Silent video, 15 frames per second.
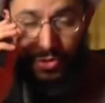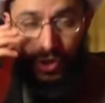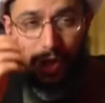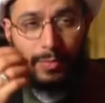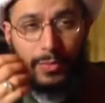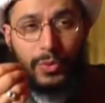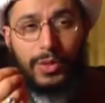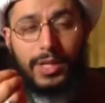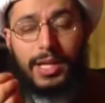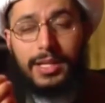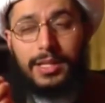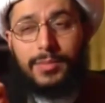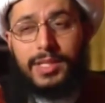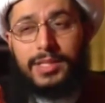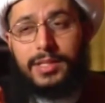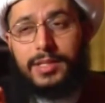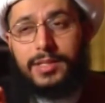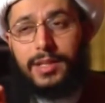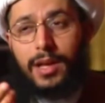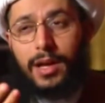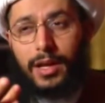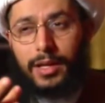جمع كلمة
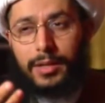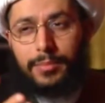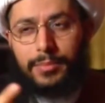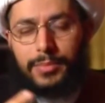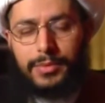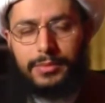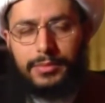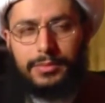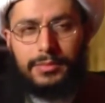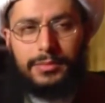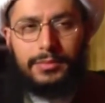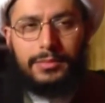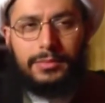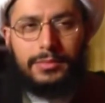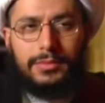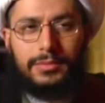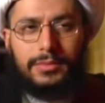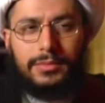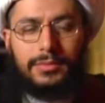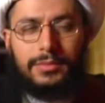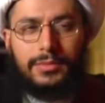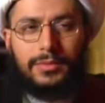صاحب
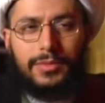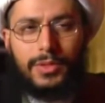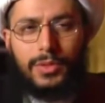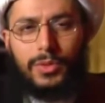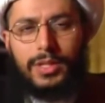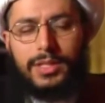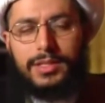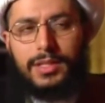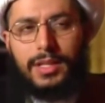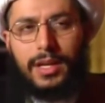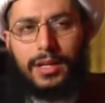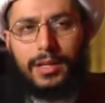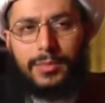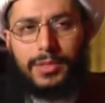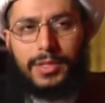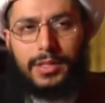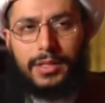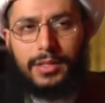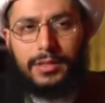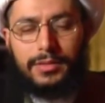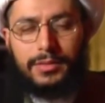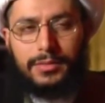في اللغة
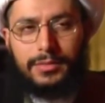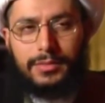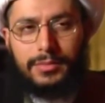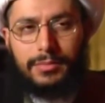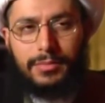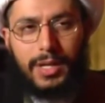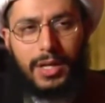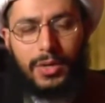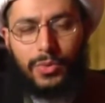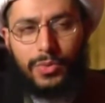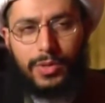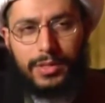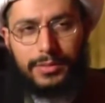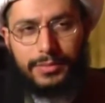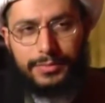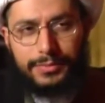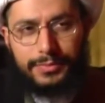العربية ما هو؟